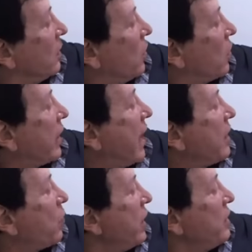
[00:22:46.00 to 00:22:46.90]

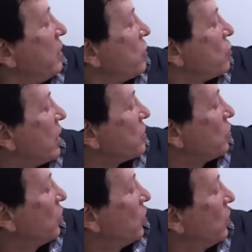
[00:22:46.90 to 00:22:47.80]
Ok? Quindi
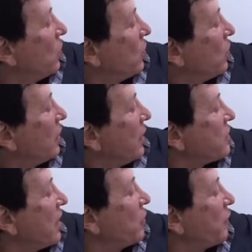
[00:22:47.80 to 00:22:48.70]
Gesù,
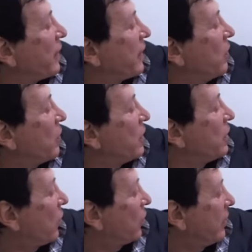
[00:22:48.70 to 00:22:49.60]
essendo fratello di
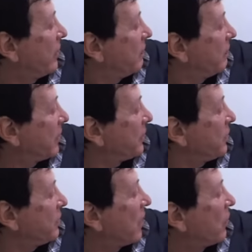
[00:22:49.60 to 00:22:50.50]
Erode, padre
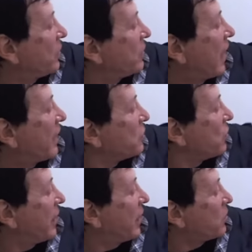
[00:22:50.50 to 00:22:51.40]
di Paolo di
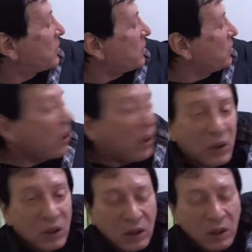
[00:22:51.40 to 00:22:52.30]
Tarso, era lo
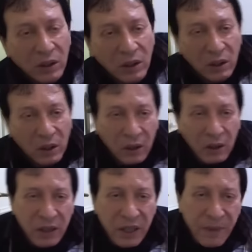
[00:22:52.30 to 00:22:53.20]
zio
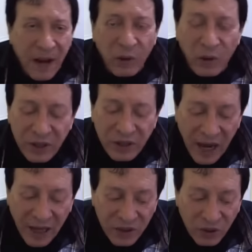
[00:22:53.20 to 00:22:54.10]
di Paolo di
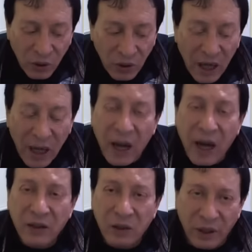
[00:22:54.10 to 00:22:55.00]
Tarso,
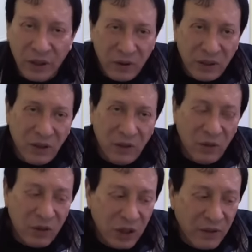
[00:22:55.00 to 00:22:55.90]
altro che non si
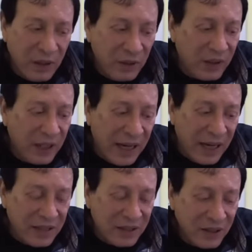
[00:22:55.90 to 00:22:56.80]
conoscevano
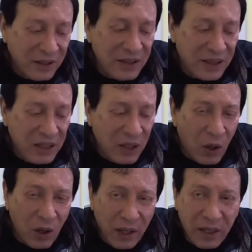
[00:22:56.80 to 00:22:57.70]
ragazzi,
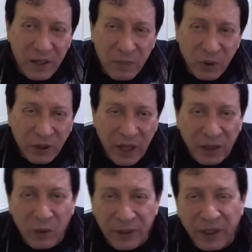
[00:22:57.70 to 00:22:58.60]
zio e nipote.
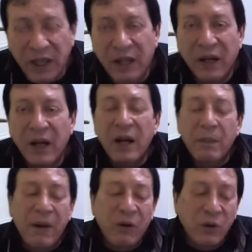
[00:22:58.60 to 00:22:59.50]
Ecco perché
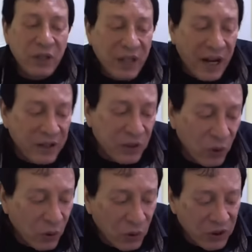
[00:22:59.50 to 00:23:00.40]
Paolo di
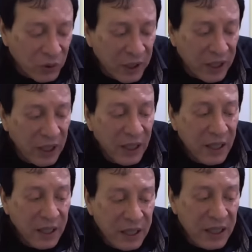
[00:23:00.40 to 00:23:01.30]
Tarso costruì
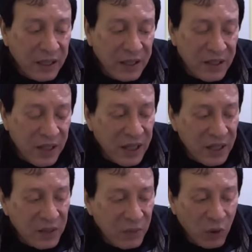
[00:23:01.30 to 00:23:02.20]
il
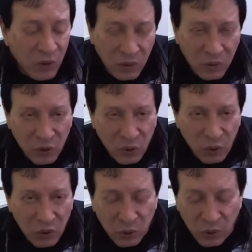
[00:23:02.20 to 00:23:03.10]
cristianesimo
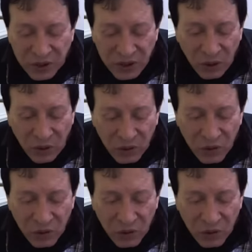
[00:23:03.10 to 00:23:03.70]
su suo zio